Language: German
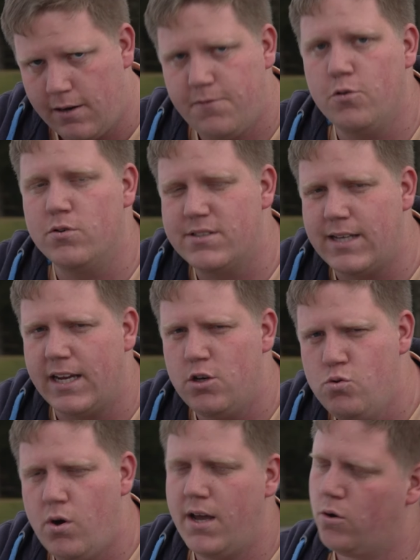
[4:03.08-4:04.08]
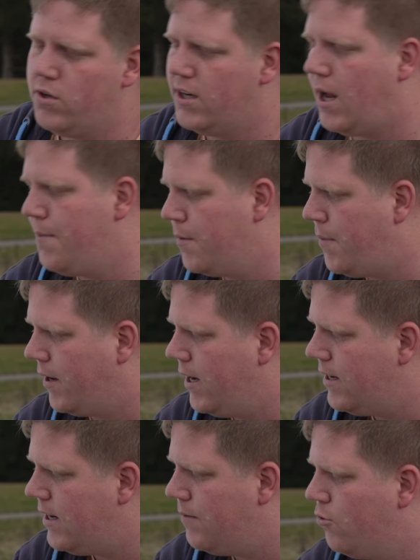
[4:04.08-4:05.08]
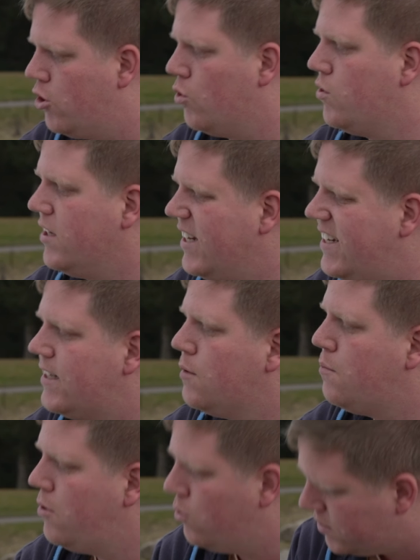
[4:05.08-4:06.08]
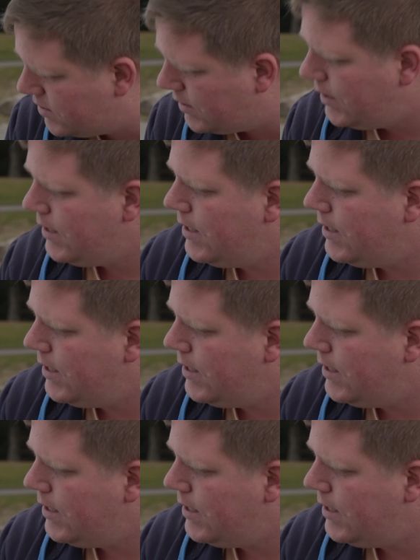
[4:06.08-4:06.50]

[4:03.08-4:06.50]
Anführungszeichen nur Aerodynamikpaket nehmen würde und nicht Plus.